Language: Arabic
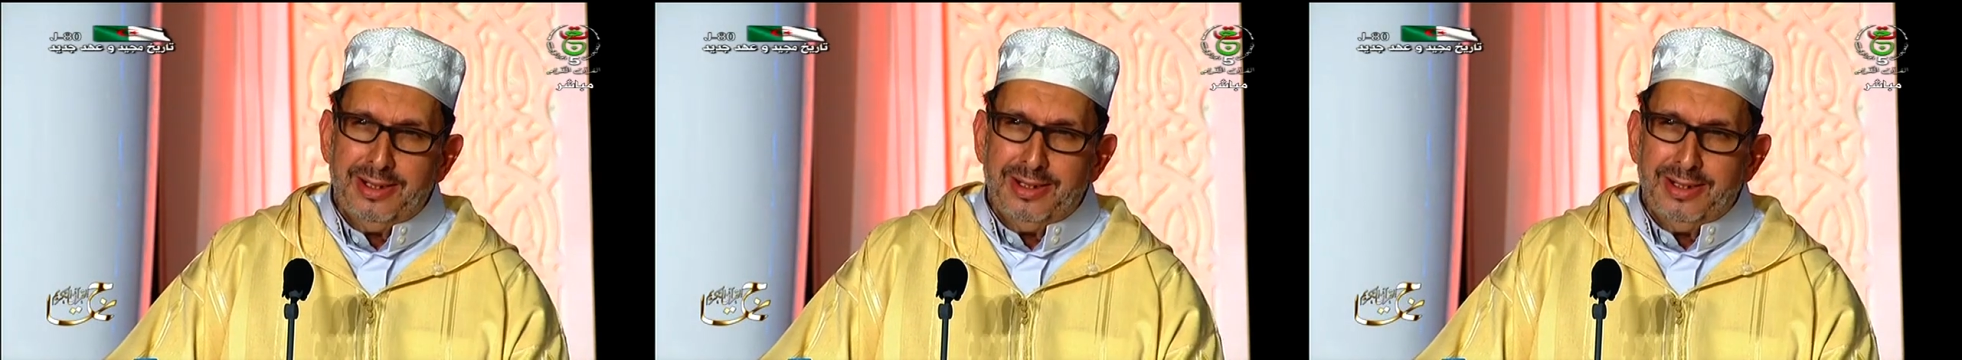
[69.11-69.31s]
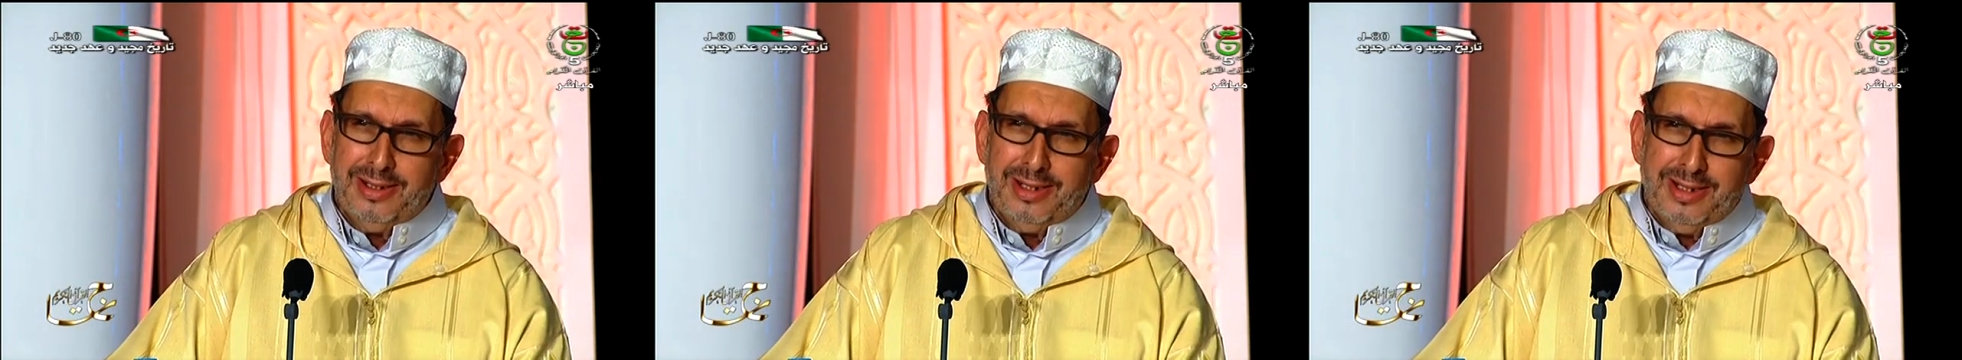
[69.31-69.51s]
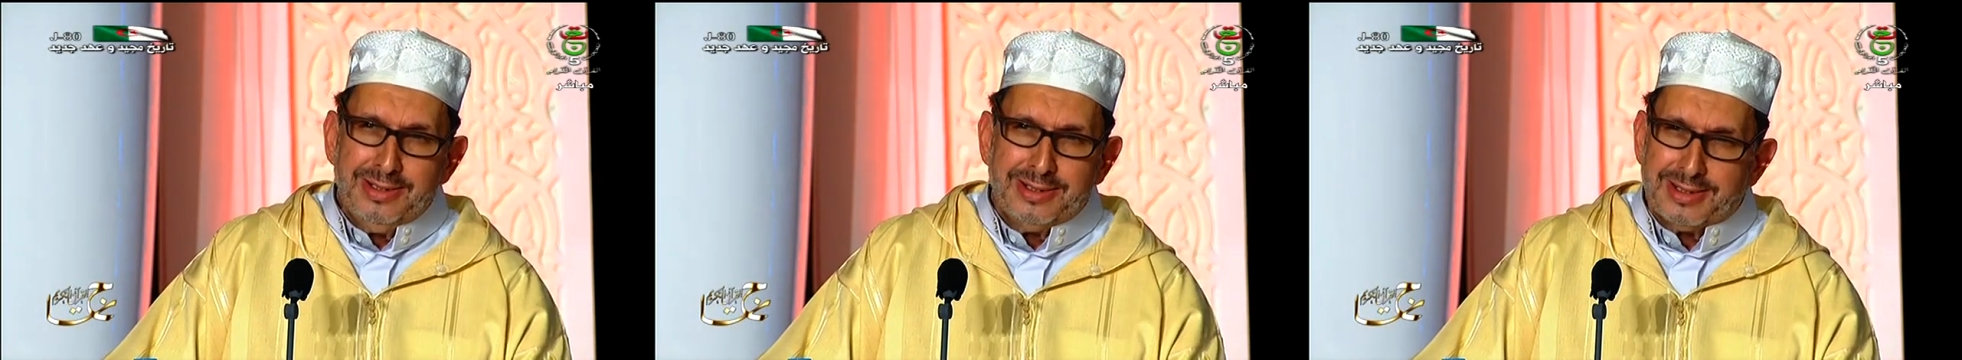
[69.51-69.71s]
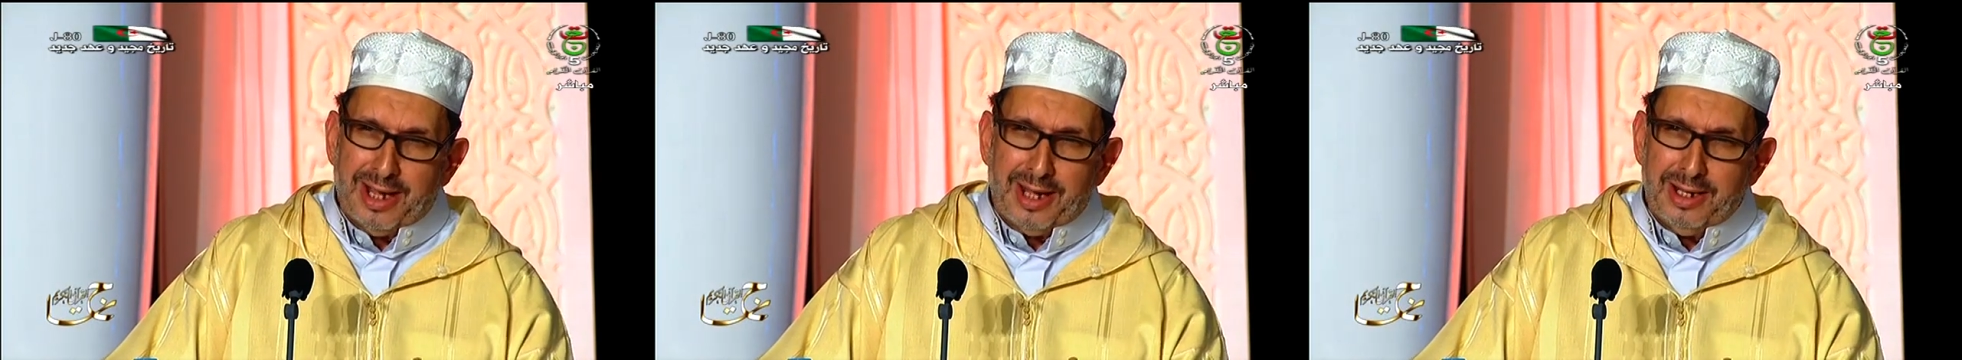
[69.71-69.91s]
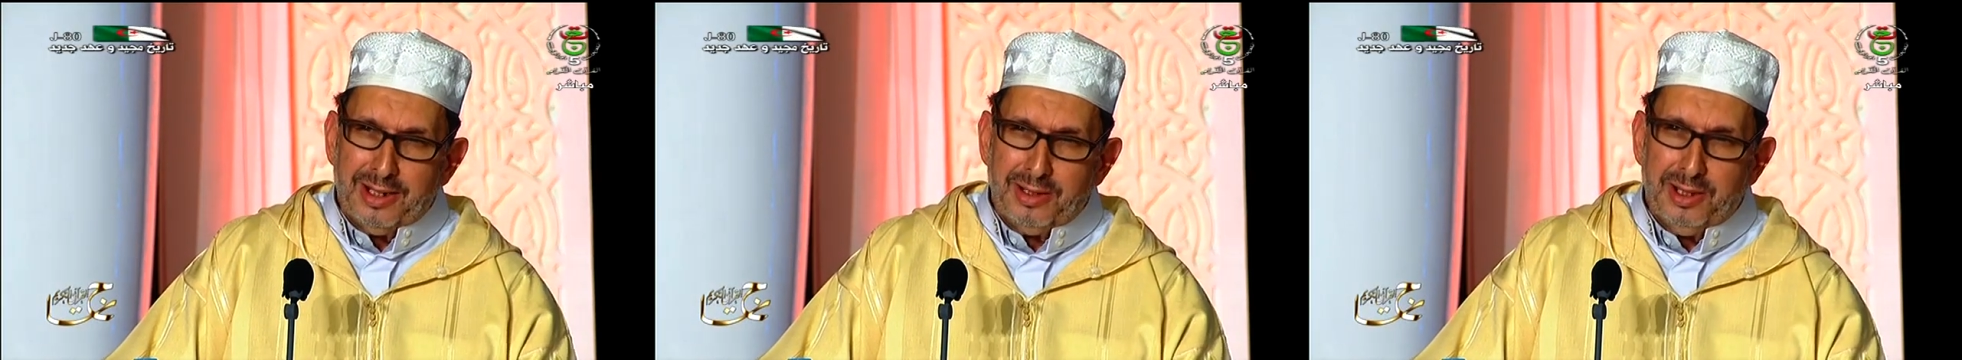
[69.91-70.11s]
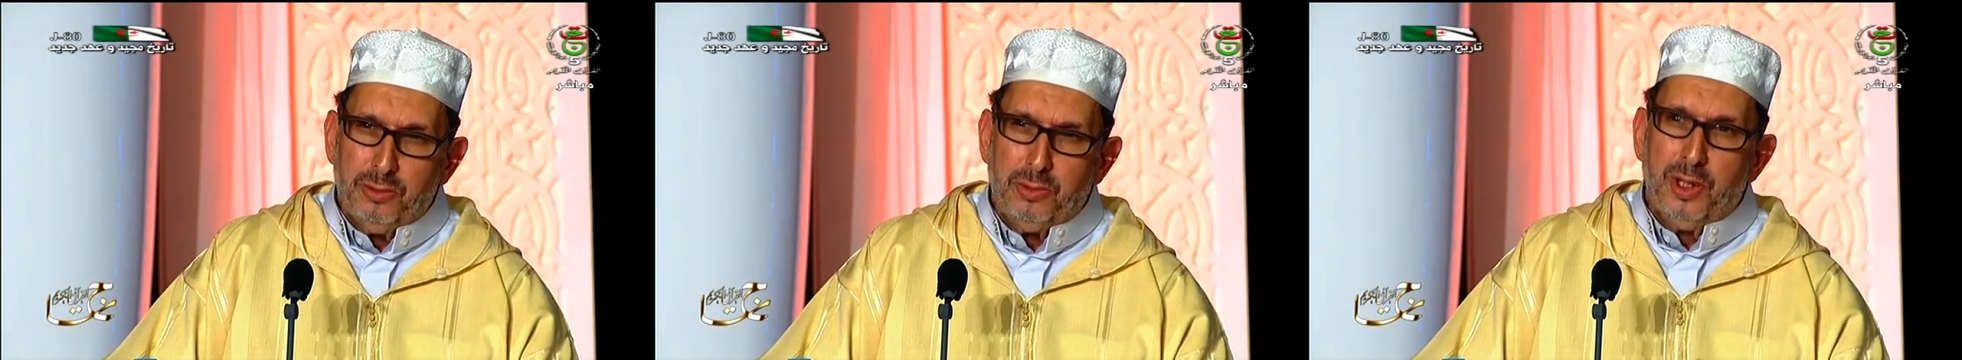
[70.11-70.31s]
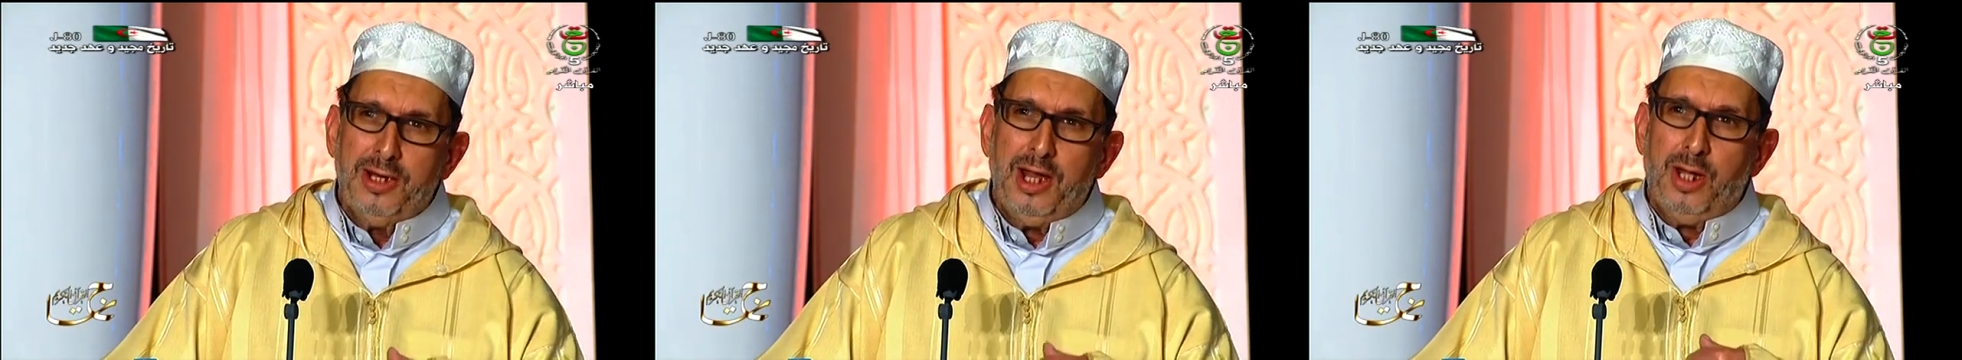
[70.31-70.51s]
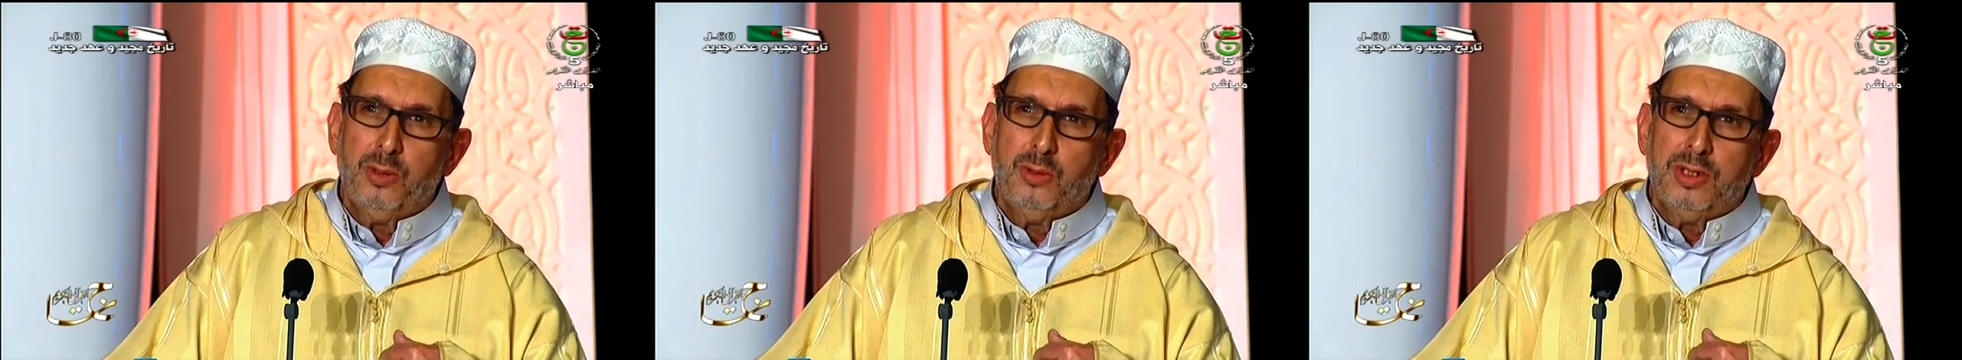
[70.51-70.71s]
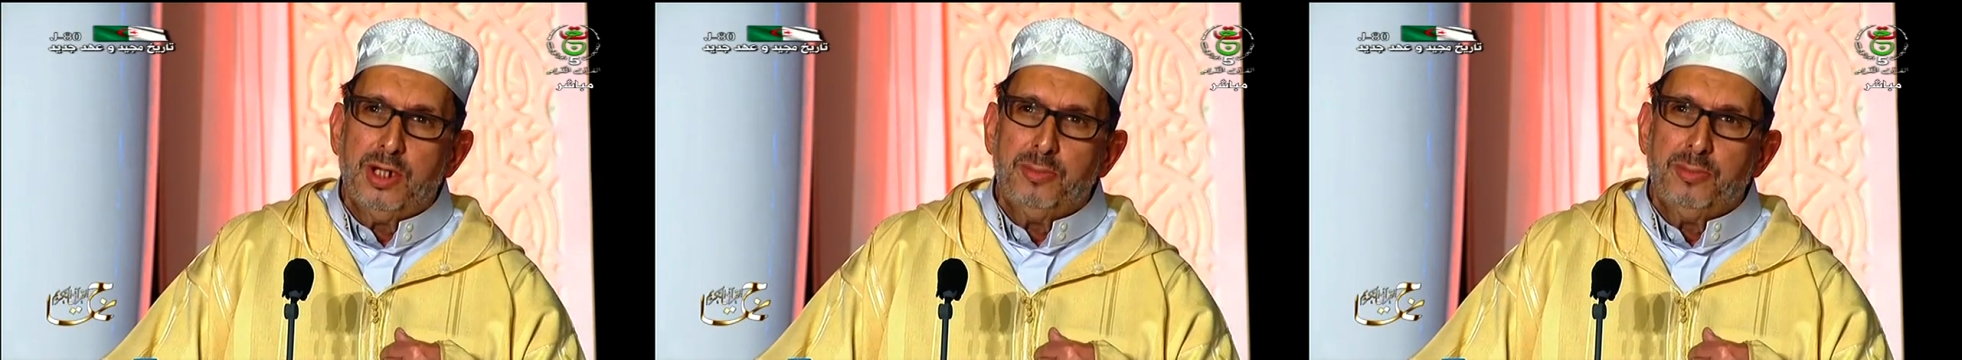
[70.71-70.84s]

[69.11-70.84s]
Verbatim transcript: ننسى ونحن